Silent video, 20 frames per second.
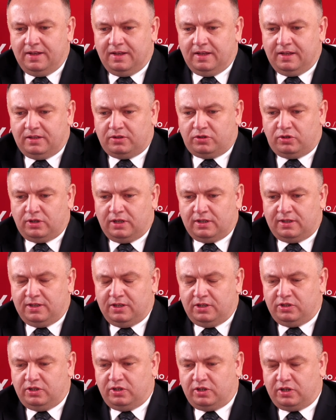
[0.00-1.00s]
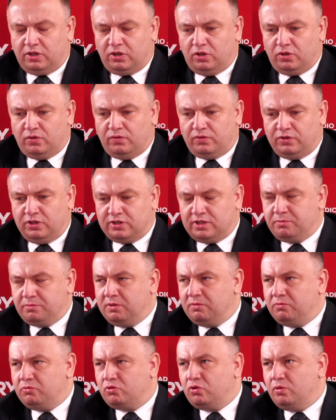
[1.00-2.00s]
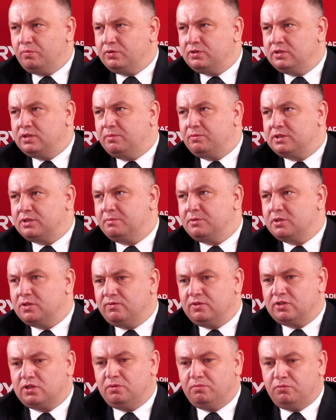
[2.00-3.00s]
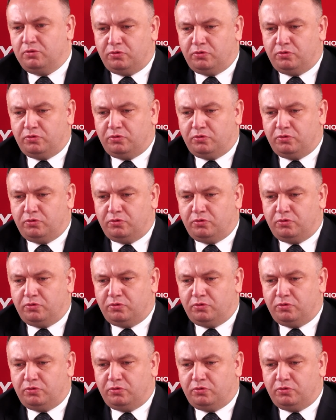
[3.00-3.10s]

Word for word: e, to na tle innych regionów też zajmujemy drugą pozycję poza Mazowieckim,